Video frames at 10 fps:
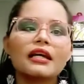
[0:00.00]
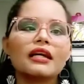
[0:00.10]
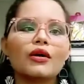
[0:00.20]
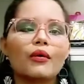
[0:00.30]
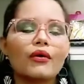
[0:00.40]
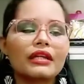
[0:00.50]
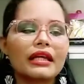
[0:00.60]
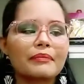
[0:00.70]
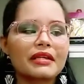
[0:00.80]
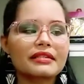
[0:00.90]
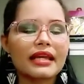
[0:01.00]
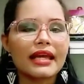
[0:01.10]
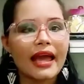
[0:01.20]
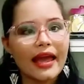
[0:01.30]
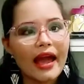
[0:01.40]
eu olhei e pensei,
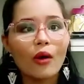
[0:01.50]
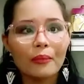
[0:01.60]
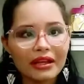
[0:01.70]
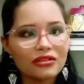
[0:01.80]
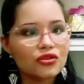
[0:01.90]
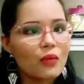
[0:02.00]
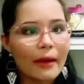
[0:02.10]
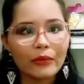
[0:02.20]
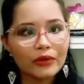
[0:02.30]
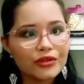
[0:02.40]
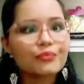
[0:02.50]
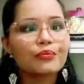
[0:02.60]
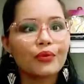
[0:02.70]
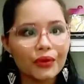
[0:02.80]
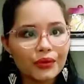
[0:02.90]
é realmente o amor de
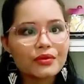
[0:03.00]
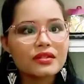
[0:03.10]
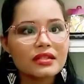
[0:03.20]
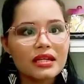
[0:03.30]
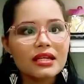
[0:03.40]
muitos